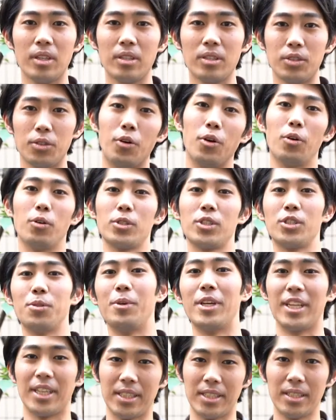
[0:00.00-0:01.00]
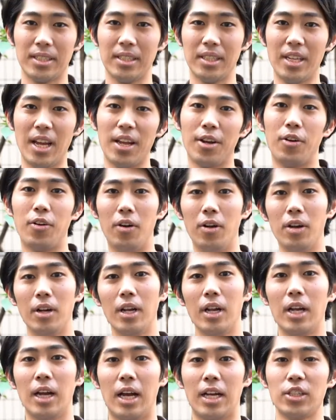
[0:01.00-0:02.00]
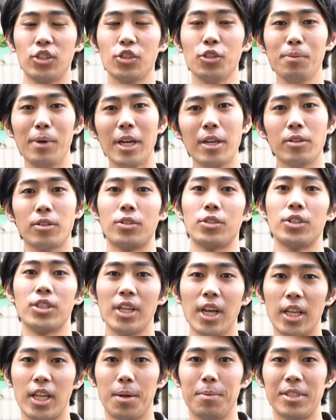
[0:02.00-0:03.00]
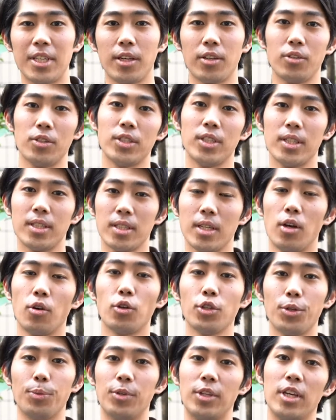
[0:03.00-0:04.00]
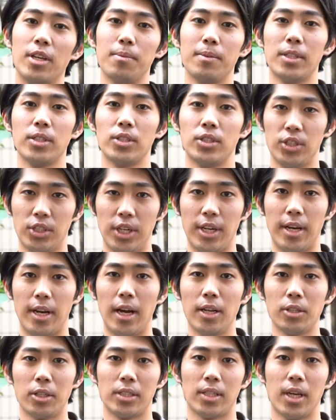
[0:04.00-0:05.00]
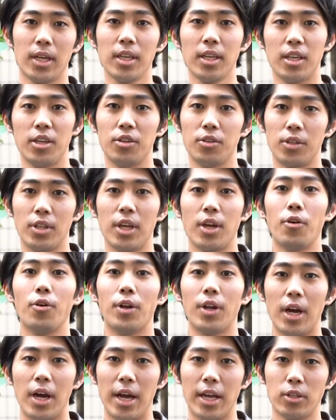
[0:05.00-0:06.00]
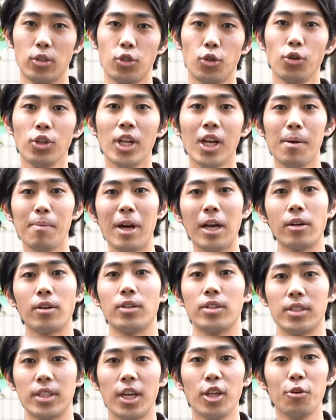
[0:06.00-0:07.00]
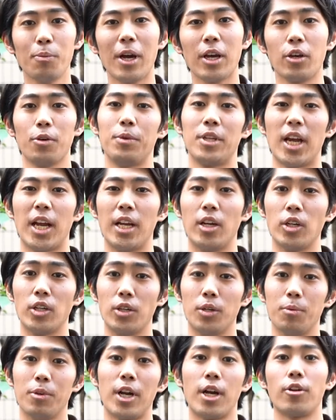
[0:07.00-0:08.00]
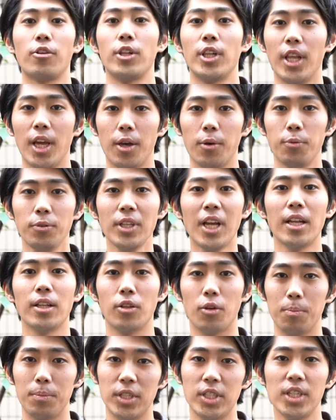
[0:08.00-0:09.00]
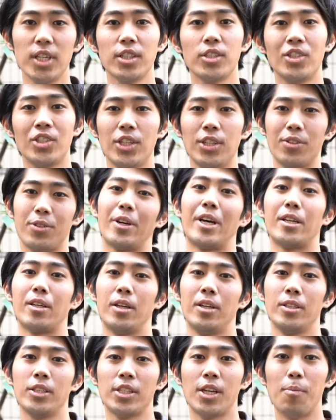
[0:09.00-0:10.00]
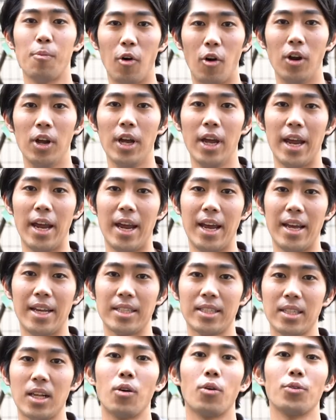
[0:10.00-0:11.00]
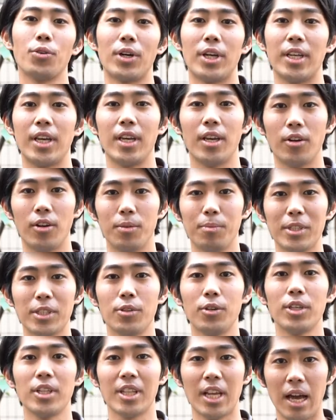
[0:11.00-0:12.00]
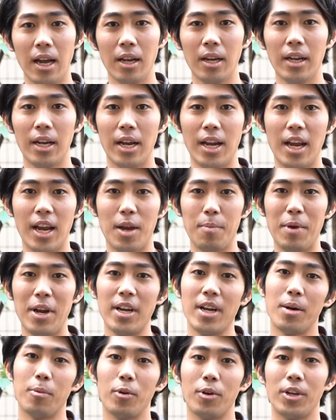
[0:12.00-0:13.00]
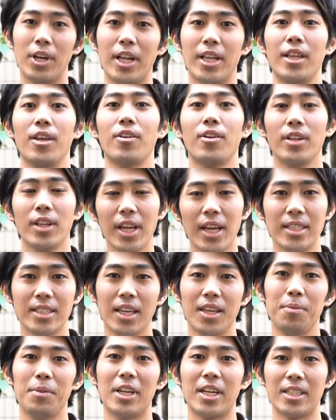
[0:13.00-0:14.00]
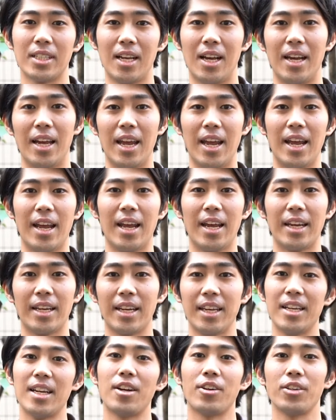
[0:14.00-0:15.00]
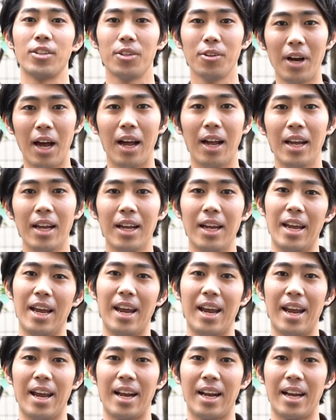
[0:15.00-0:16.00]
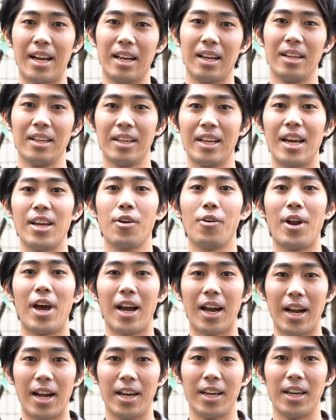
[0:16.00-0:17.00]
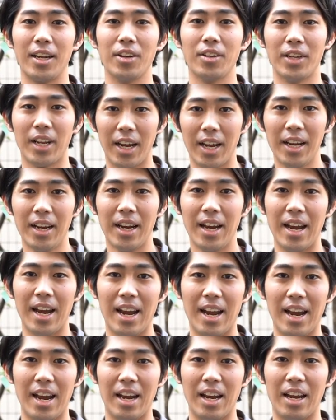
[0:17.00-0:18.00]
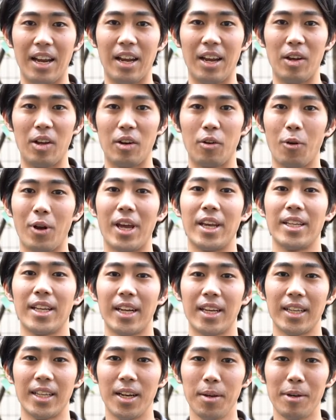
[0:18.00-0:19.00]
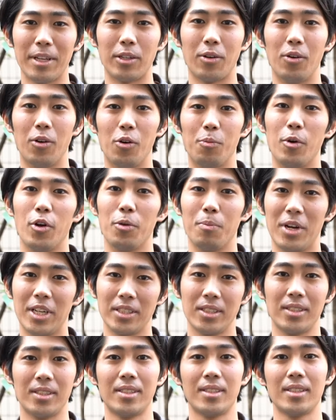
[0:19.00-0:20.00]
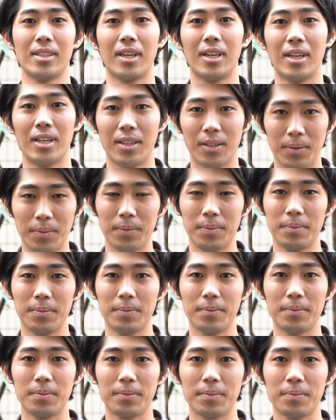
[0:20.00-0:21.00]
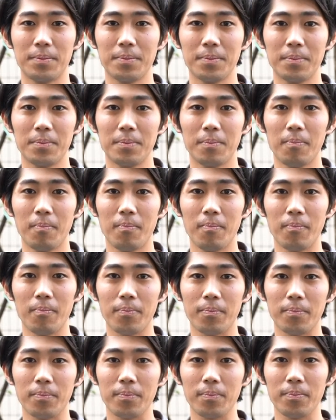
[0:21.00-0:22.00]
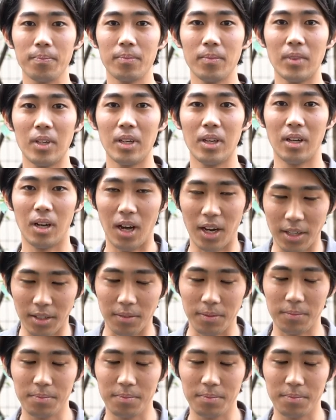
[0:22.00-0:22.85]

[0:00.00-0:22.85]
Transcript: すごいおすすめですであの圧縮バッグとして旅先として使うこともできますしあとはさっき言ったような、えっと、ショルダーバッグサイドバッグみたいなのにもなるんで普段のビジネスシーンとかしても、えー、使うことができる、まあ、そういった、えー、便利なものになってるんでぜひ皆さん、えー、気になる人は、え概要欄からリンクで、えご覧いただければと思います。はい、どうもありがとうございます。はい。